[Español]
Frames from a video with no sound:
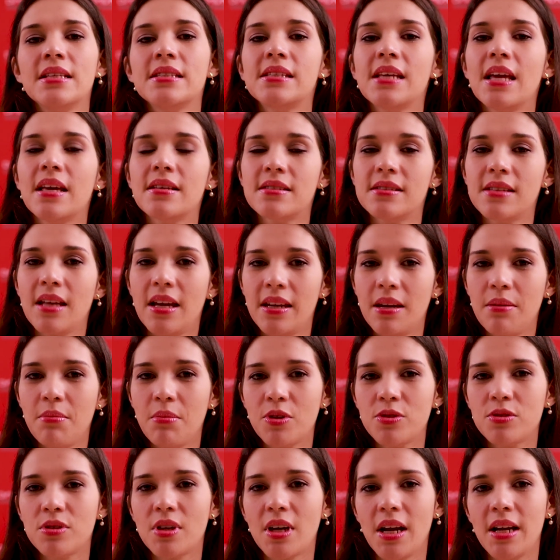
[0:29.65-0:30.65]
si
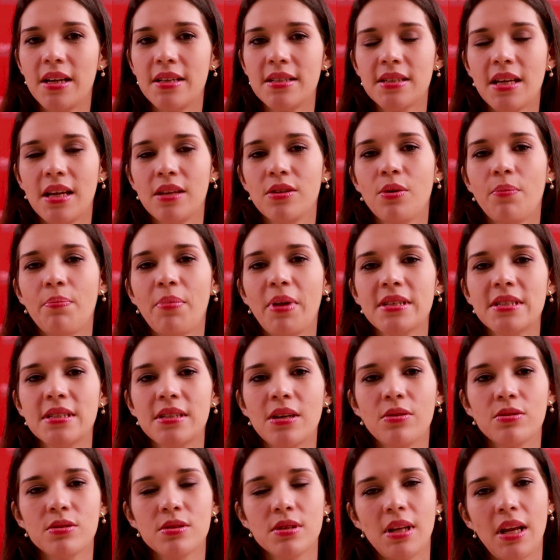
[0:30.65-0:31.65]
estaremos realizando
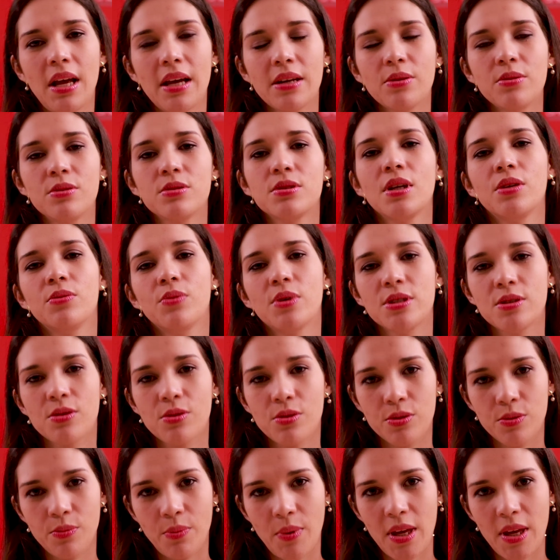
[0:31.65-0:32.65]
paseos largos en nuestros